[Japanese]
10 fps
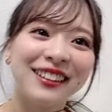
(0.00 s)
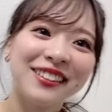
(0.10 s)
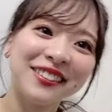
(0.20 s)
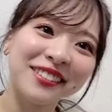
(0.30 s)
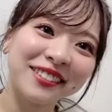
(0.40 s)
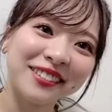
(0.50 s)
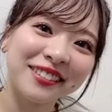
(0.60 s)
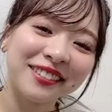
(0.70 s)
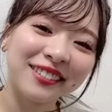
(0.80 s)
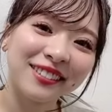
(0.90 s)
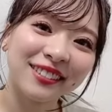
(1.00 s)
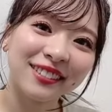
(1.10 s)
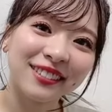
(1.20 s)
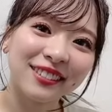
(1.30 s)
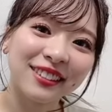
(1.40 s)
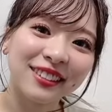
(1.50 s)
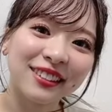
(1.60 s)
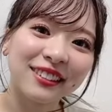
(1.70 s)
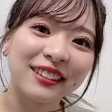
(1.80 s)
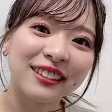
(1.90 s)
あの
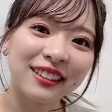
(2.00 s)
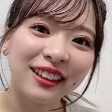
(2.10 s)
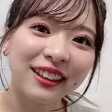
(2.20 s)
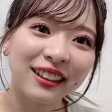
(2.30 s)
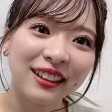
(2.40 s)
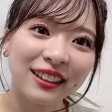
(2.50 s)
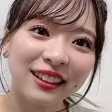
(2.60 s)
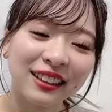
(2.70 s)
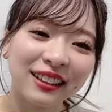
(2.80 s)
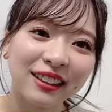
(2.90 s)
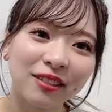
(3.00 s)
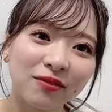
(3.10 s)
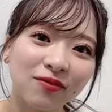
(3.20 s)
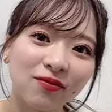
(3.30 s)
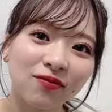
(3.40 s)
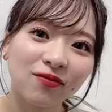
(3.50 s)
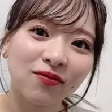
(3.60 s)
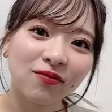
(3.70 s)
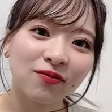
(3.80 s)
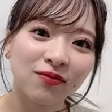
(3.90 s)
そうですね
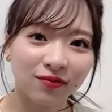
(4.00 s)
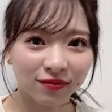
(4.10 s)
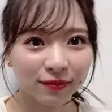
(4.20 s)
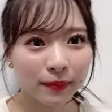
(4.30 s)
うん